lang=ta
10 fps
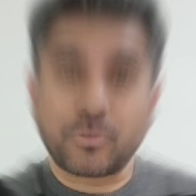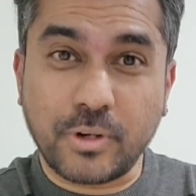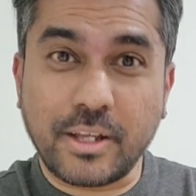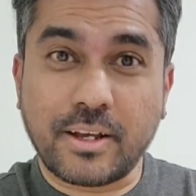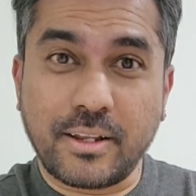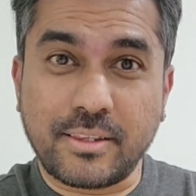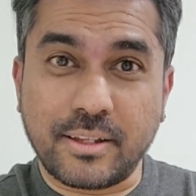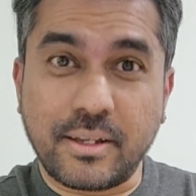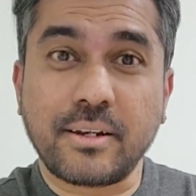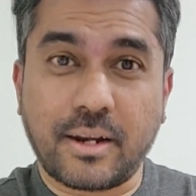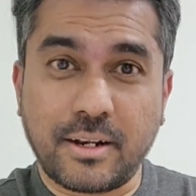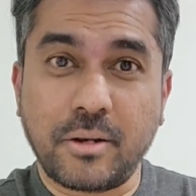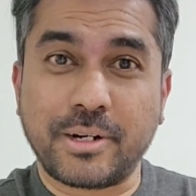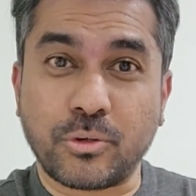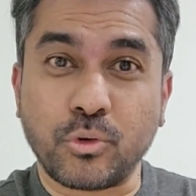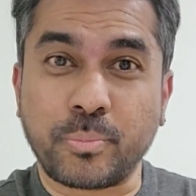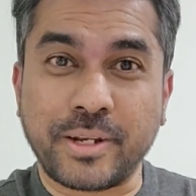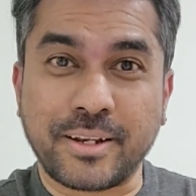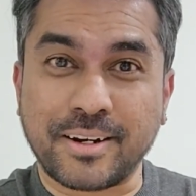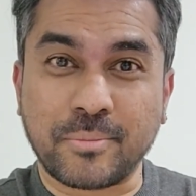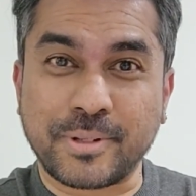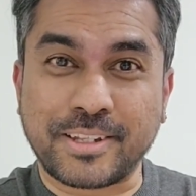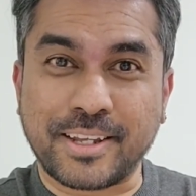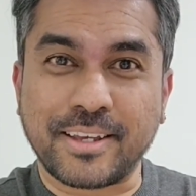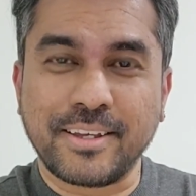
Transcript: சொன்ன கருத்து நாடாளுமன்ற உறுப்பினர்கள் பார்த்தீங்க